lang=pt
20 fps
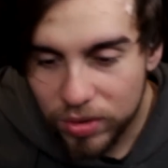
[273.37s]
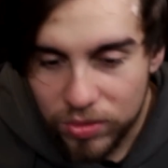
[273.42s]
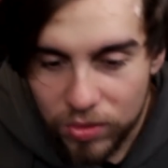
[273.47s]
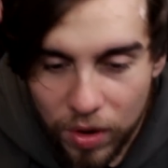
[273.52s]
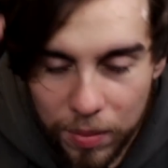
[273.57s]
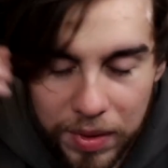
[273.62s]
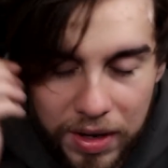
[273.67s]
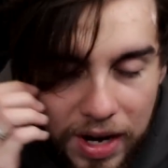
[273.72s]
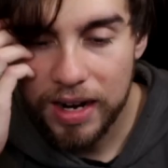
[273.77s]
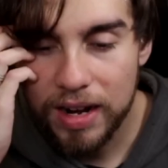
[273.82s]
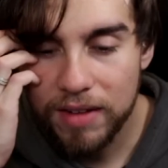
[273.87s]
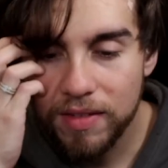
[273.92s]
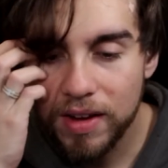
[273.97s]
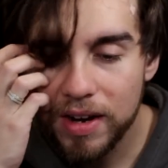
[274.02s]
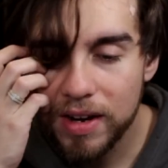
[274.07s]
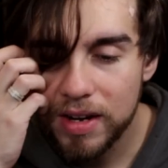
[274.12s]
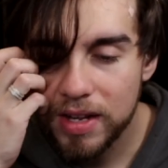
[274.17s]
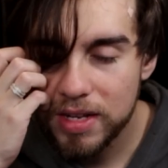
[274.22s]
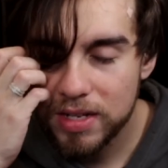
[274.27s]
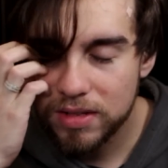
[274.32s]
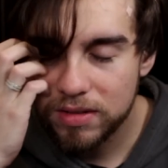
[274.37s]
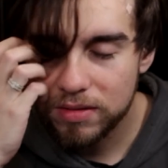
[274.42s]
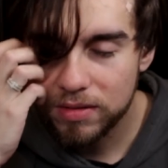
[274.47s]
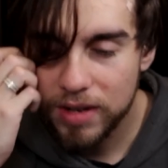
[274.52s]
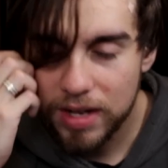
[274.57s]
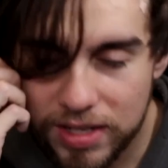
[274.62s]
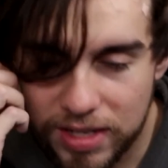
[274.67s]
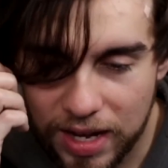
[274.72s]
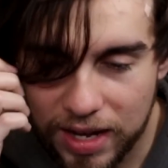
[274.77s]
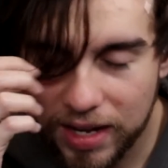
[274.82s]
jogo do homem
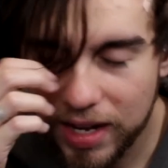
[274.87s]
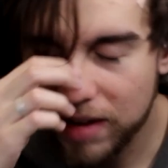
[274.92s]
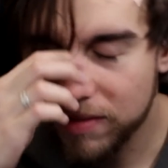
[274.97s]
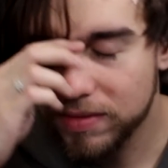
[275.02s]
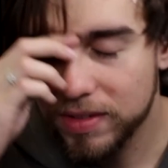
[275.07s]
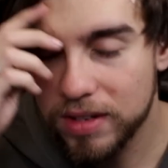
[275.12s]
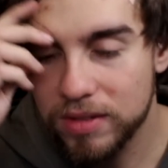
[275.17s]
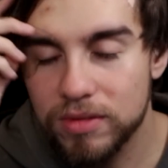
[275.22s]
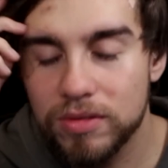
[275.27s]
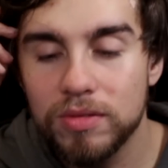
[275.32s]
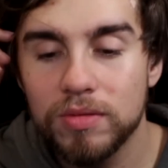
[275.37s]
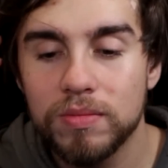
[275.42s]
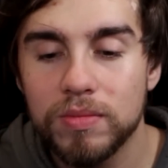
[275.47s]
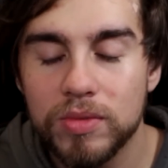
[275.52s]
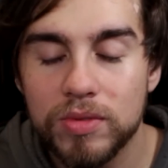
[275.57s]
carnavalesco, né? Sai engravidando todo